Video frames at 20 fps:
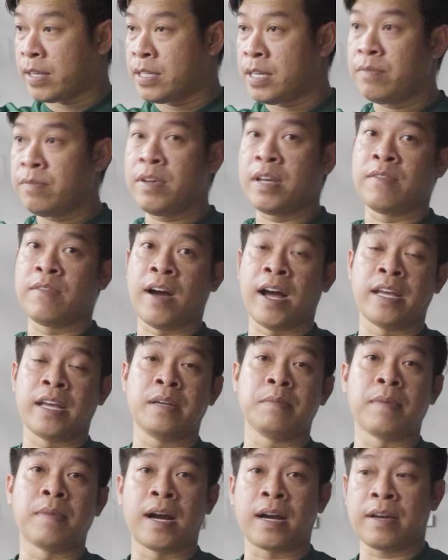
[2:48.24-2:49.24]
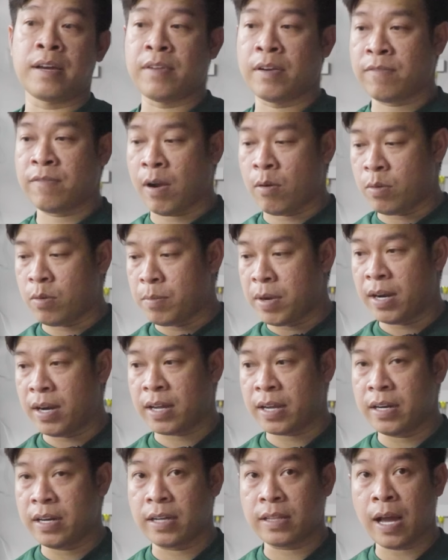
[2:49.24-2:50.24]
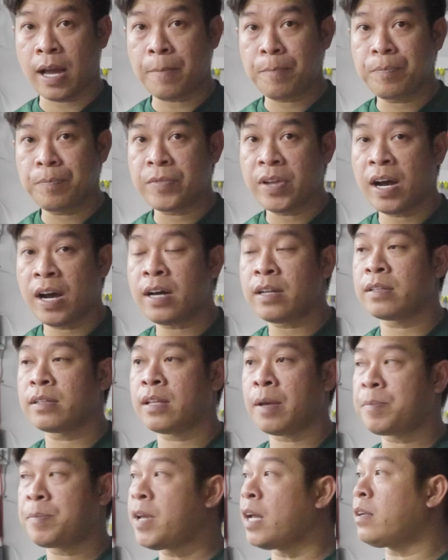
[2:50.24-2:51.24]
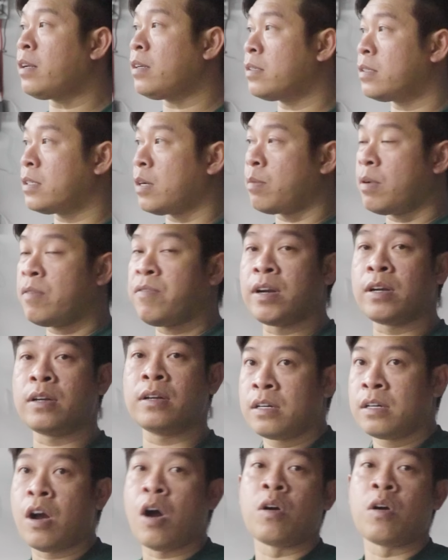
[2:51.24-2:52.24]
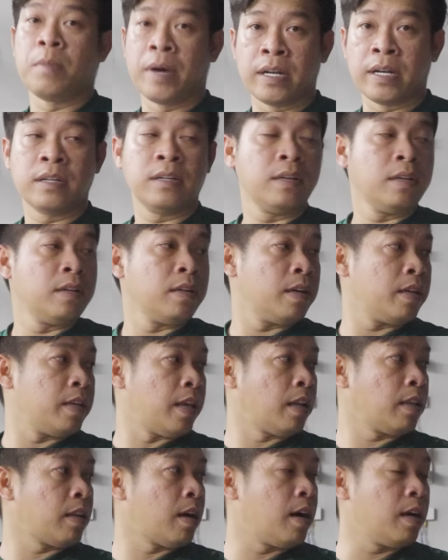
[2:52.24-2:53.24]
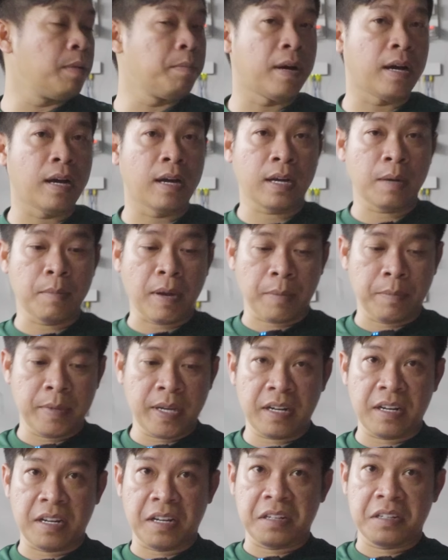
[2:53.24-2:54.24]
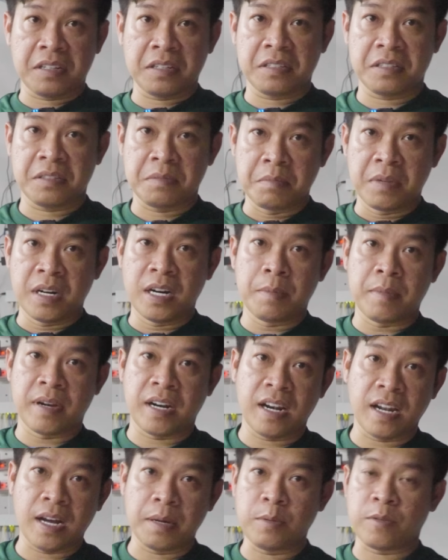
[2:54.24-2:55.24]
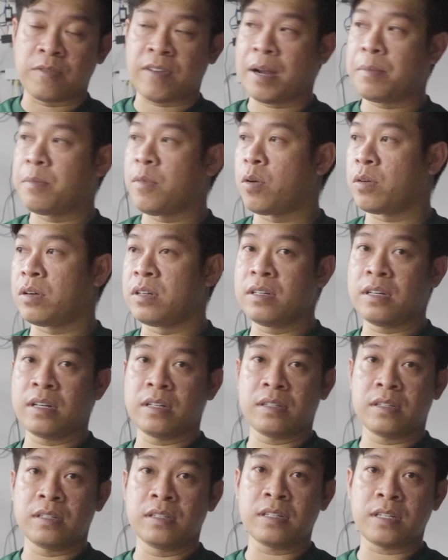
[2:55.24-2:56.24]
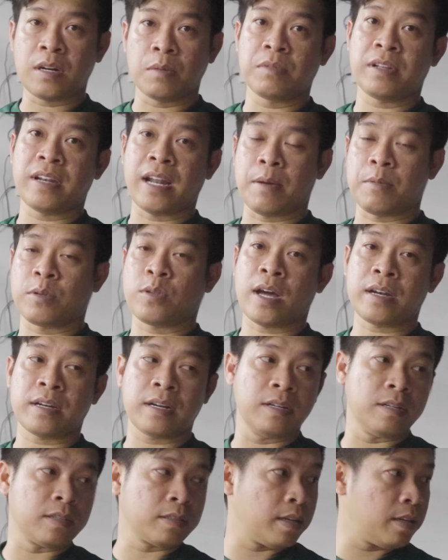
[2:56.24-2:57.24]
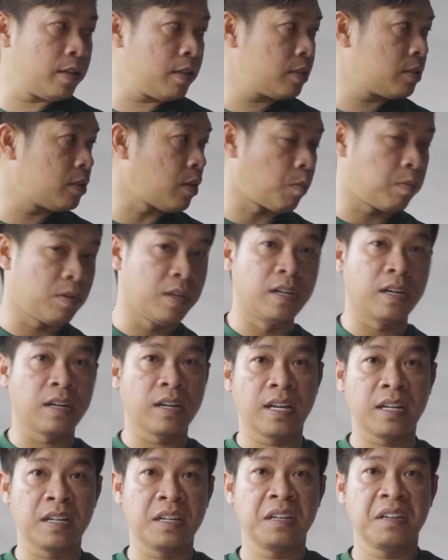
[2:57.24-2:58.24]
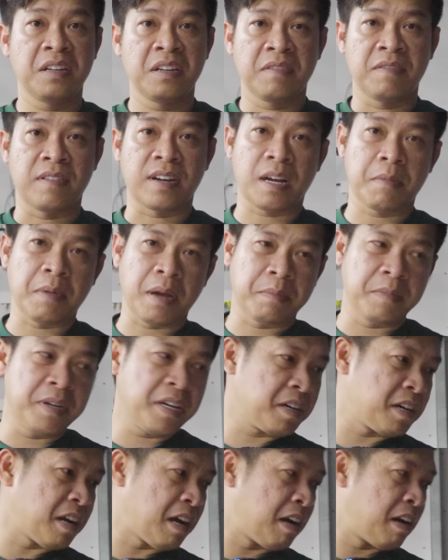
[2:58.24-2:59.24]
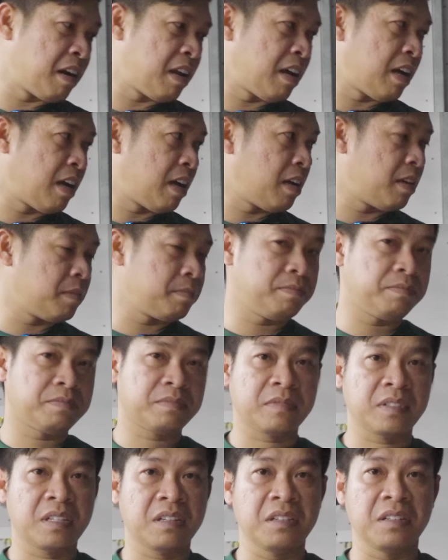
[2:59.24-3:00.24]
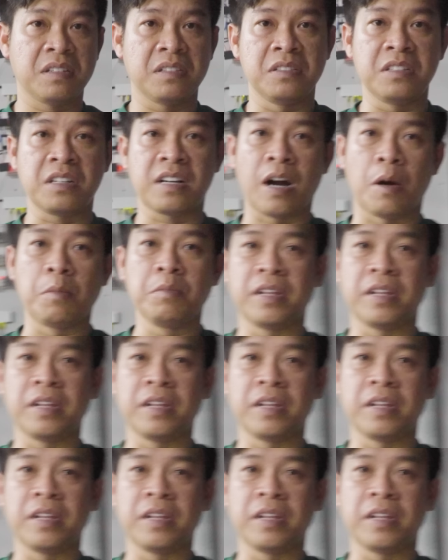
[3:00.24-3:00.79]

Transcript: chính vì vậy mà cái văn phòng của mình là cái nơi thấp hết thấp nhất trong cái phần kho của mình để dẫn tới mà các bạn biết là mưa mà nó lớn mà phát một nước, nước không thể nào mà thoát ra được thì nó sọc ngược lên và các bạn biết rằng là nước cống